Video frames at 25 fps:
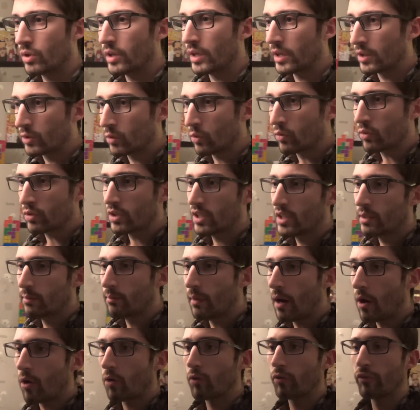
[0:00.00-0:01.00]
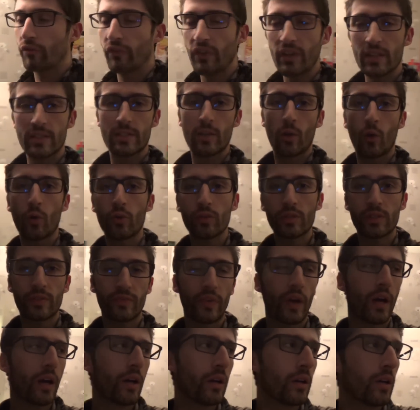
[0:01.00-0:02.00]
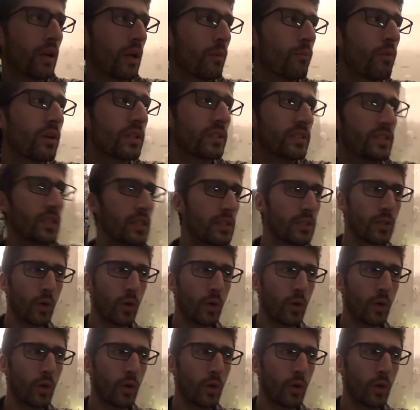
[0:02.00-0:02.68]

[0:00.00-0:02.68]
Et donc, il m'a enlevé 0, la moitié